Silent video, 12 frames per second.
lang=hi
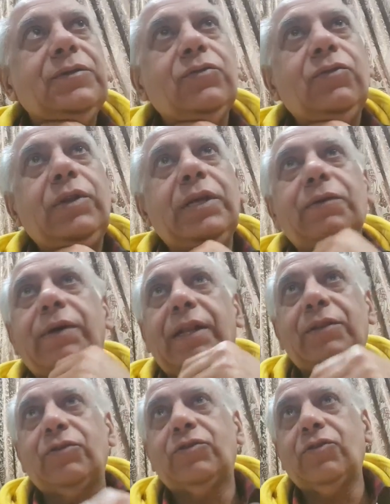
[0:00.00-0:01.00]
नून लीग
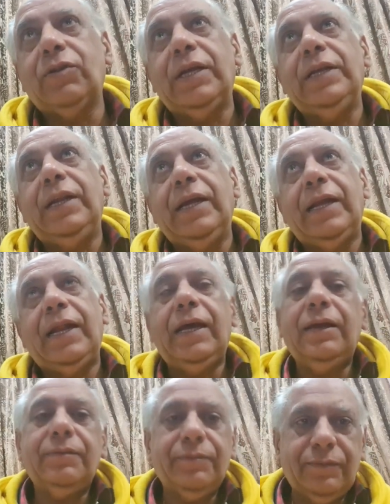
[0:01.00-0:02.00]
वाले तो उसको नहीं ले रहे
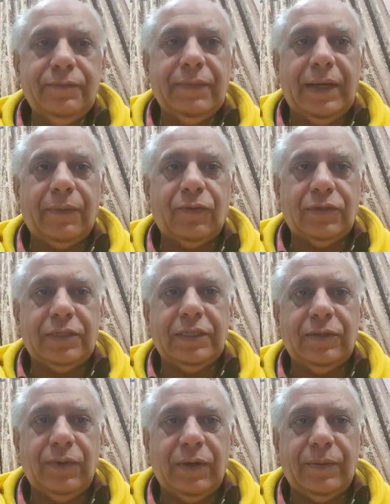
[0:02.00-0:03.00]
मैं आपको
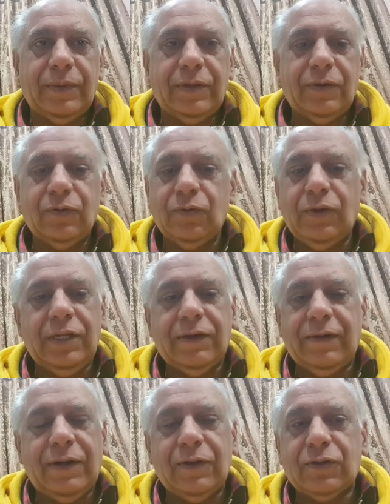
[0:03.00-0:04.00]
सीधी बात बताऊँ नून
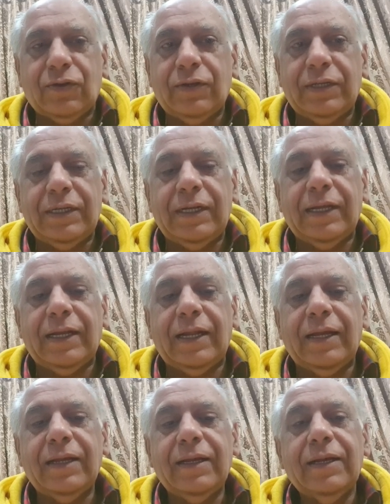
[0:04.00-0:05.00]
लीग वाले उसको नहीं ले रहे
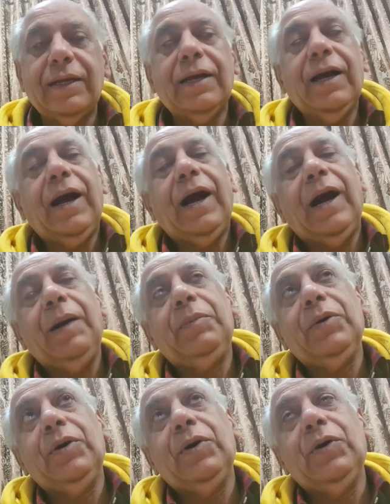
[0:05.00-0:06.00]

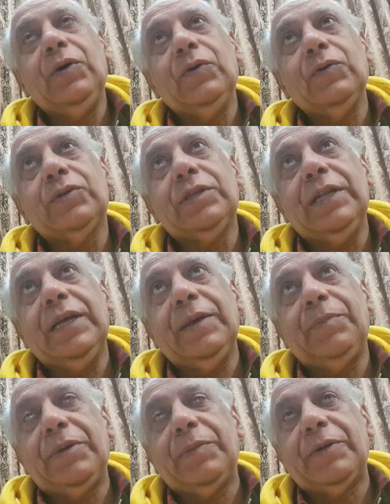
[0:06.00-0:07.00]
अब उसने
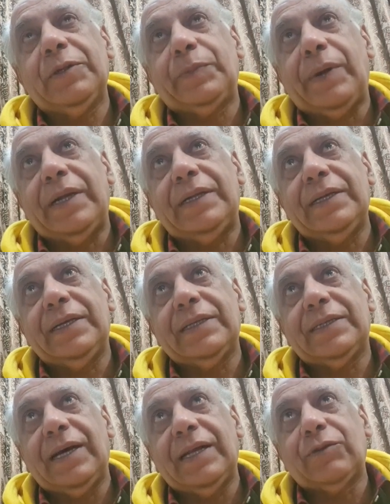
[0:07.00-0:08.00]
पीपल्स पार्टी के
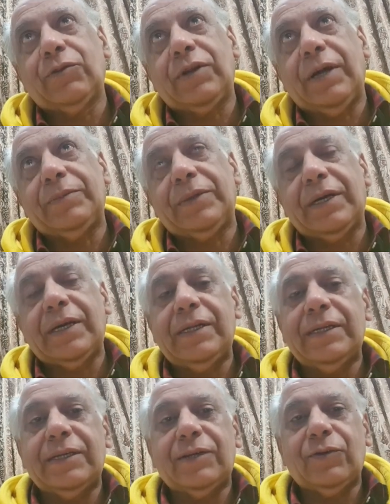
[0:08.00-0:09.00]
साथ को रबता
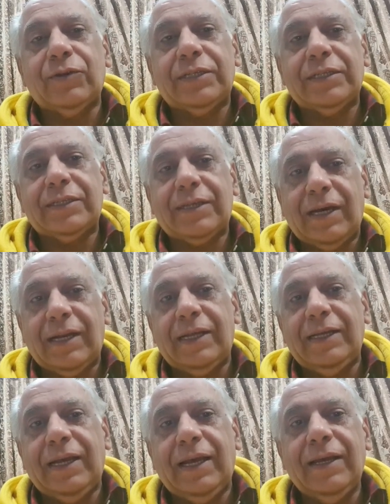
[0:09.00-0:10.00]
करने की कोशिश कर
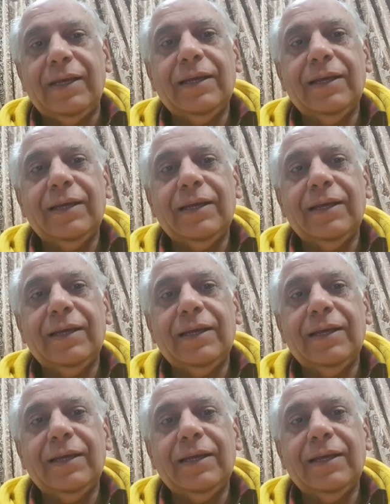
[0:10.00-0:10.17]
रही है